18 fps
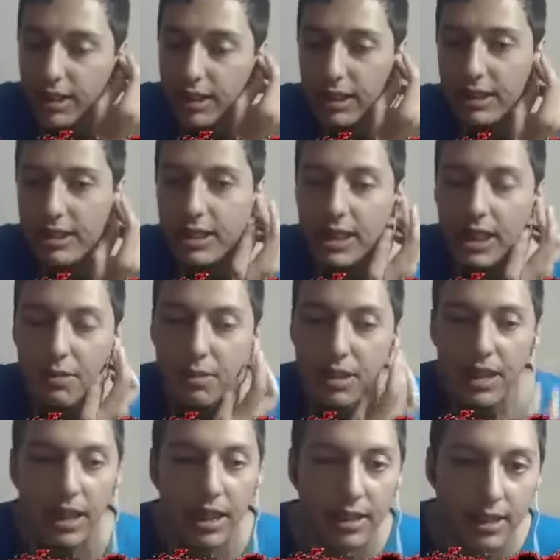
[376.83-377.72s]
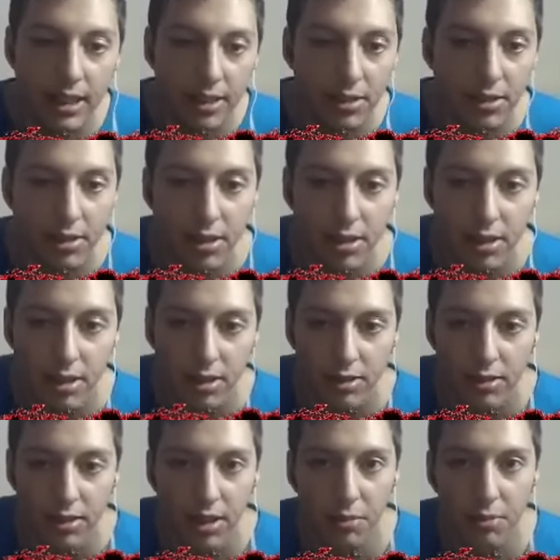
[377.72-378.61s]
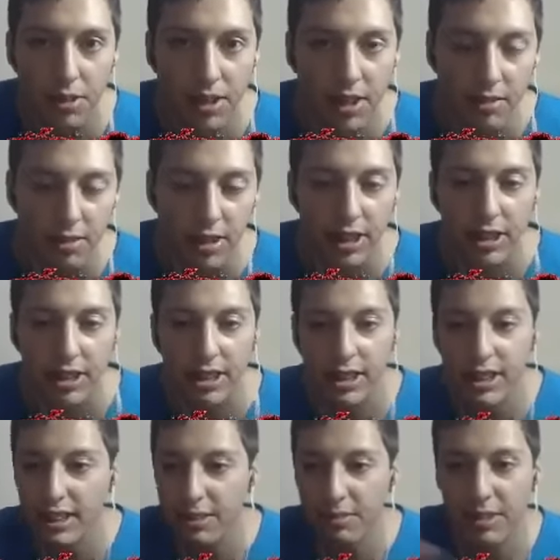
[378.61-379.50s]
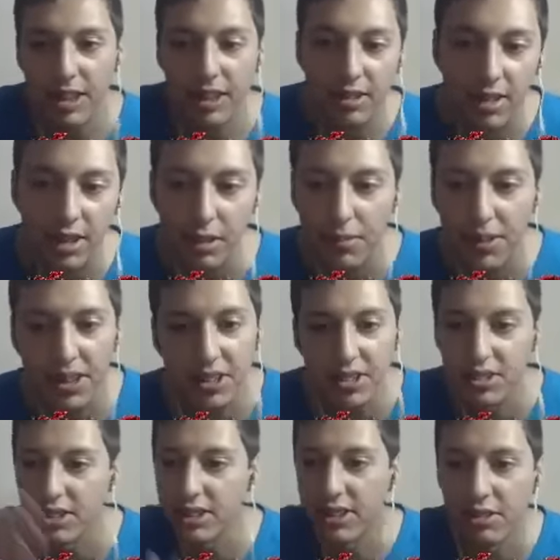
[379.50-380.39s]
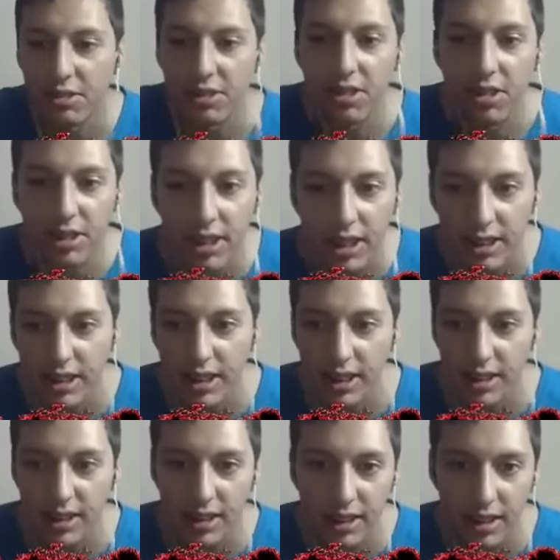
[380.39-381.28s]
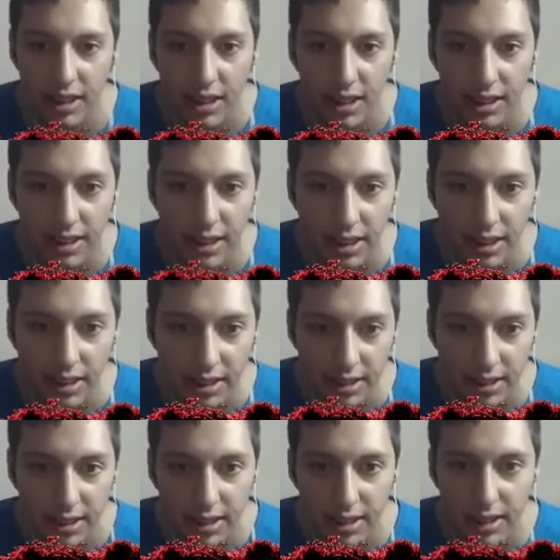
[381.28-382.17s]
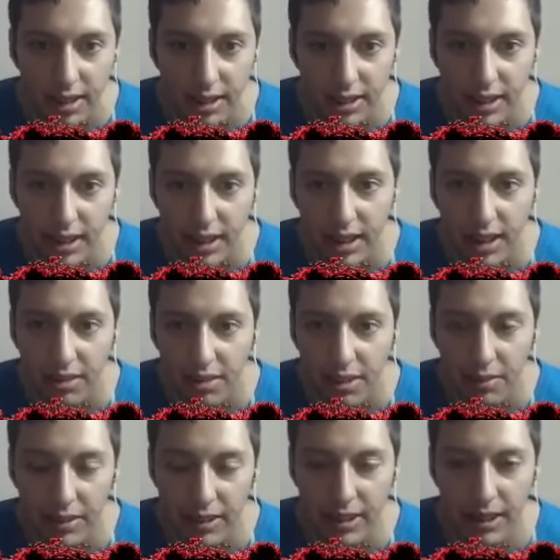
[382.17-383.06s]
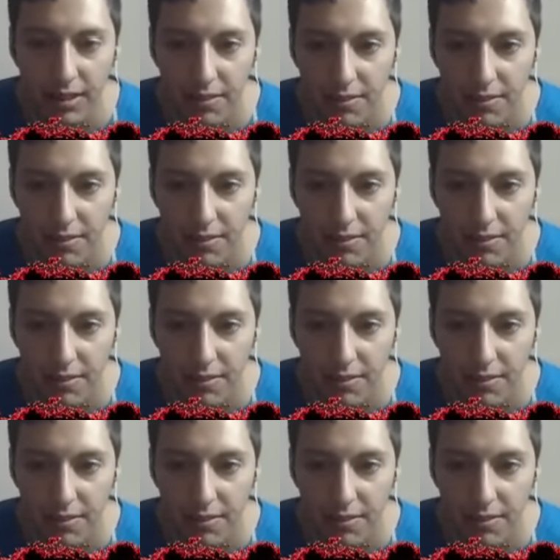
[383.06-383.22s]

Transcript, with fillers: Así es que me llega a salir un, copyright voy a tener que eliminar toda esta parte, solo hacer un corte hasta, hasta estar acá nuevamente.